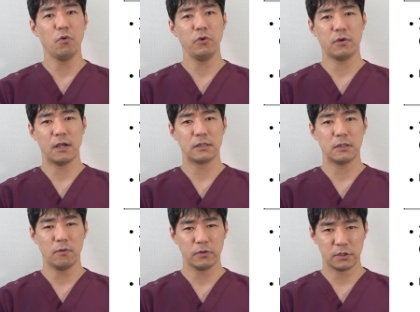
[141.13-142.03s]
どういう検
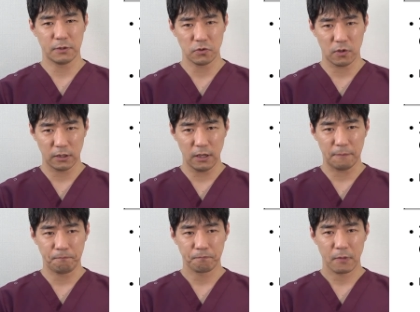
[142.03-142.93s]
査をしましょうか
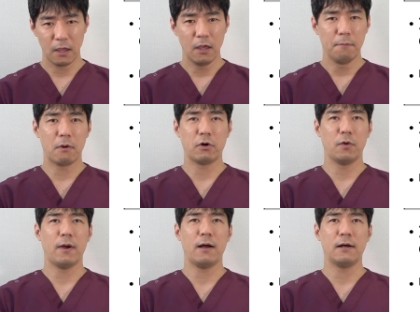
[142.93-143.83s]
ね。まあ、こ
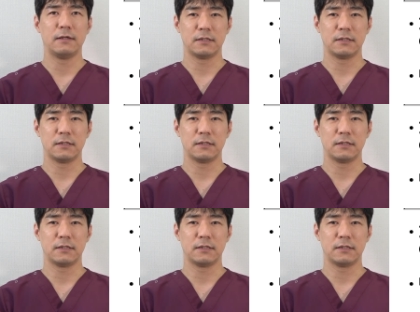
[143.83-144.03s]
れは